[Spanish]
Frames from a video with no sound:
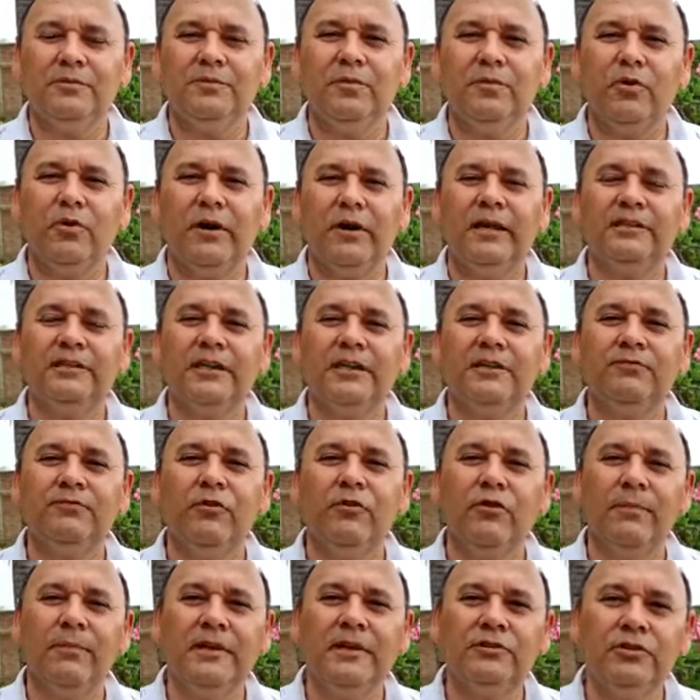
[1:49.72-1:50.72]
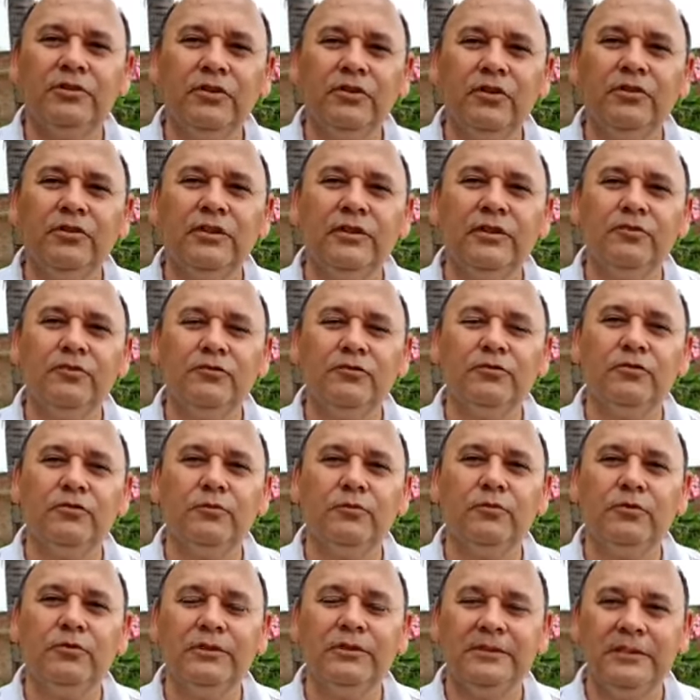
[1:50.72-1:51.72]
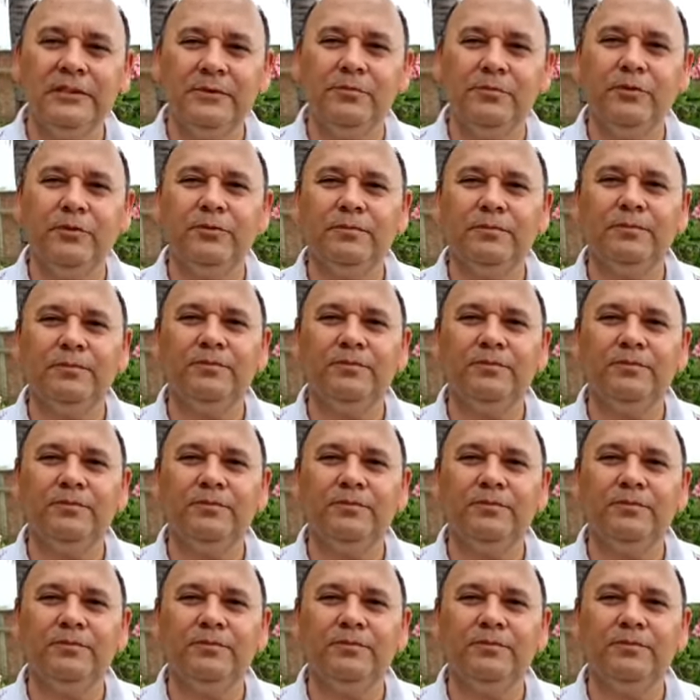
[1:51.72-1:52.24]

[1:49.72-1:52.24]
por la transformación de nuestro municipio.